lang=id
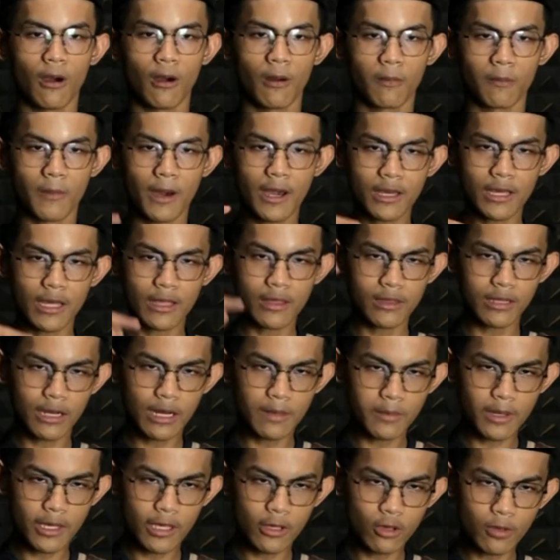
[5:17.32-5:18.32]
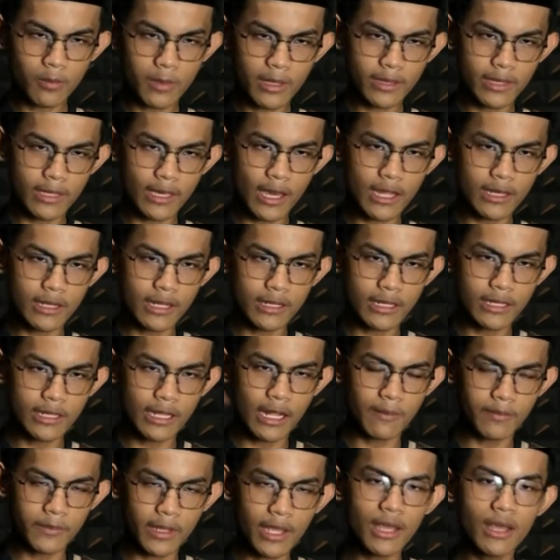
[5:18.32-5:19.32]
maka selama itu masih ada di
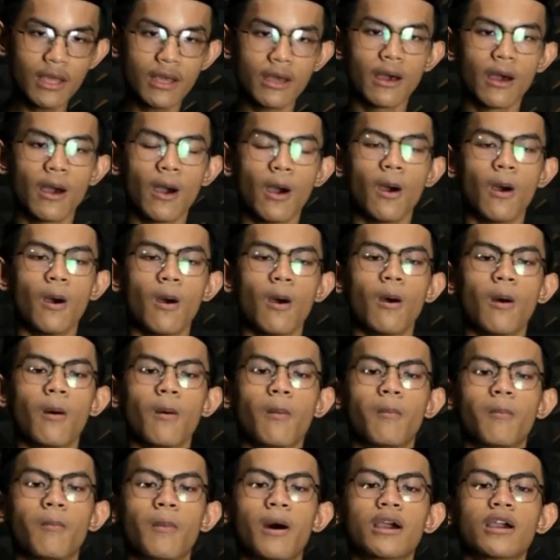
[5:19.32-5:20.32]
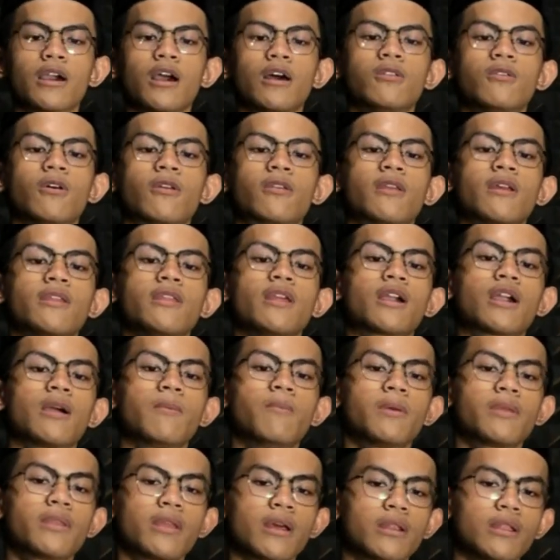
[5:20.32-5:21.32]
dalamnya, maka dosanya
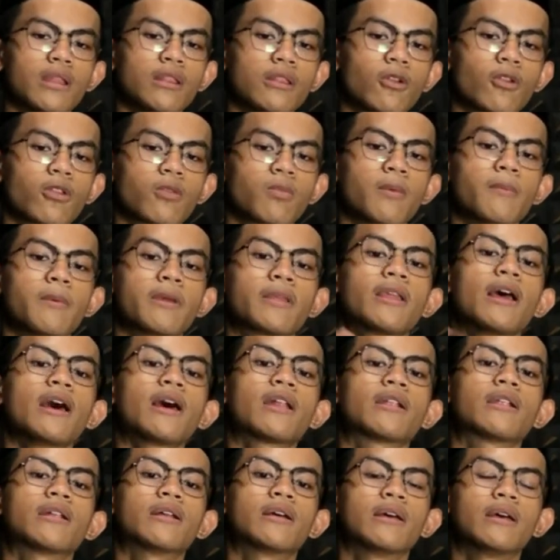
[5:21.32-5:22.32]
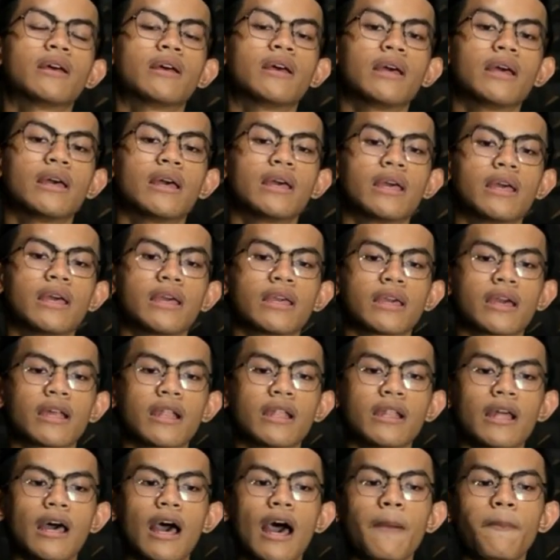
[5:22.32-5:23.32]
akan besar dan terus membesar.
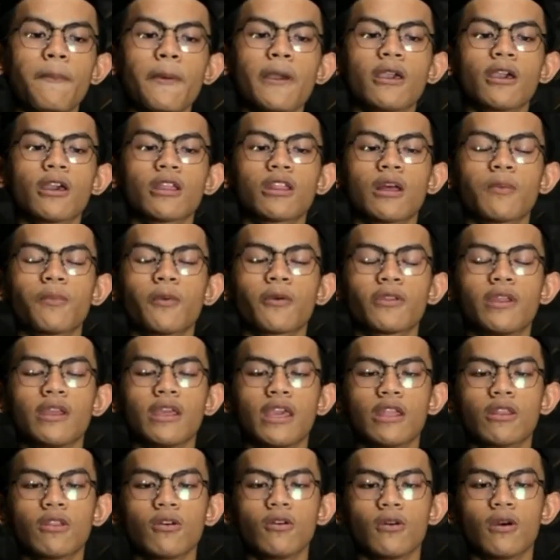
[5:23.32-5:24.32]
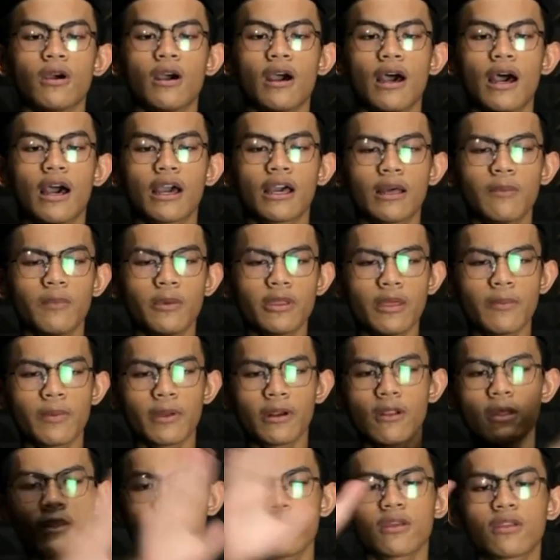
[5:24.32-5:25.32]
Karena apa yang kita posting itu akan
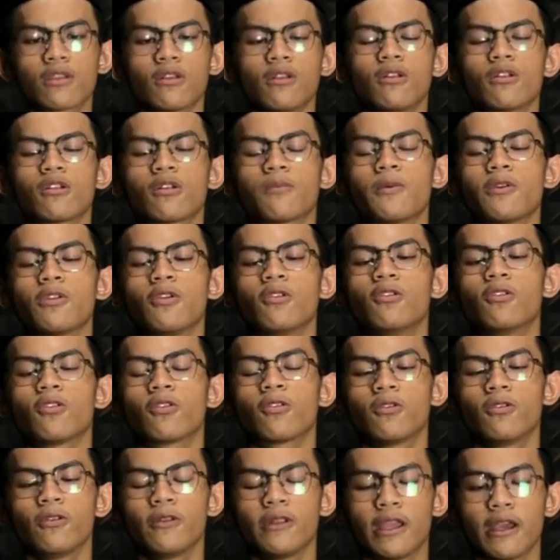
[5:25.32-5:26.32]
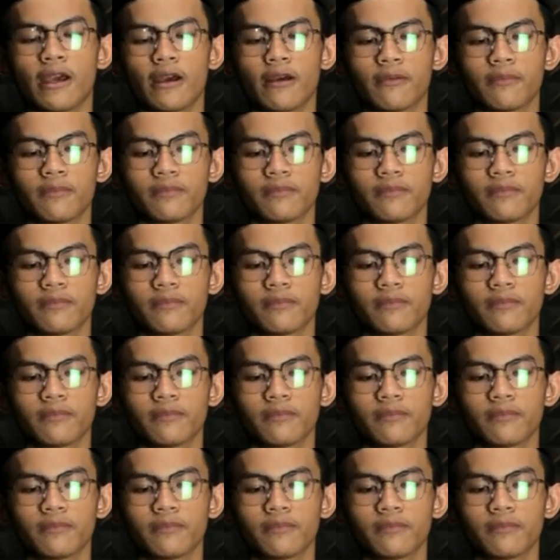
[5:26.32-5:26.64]
menyebar luas ke seluruh penjuru dunia.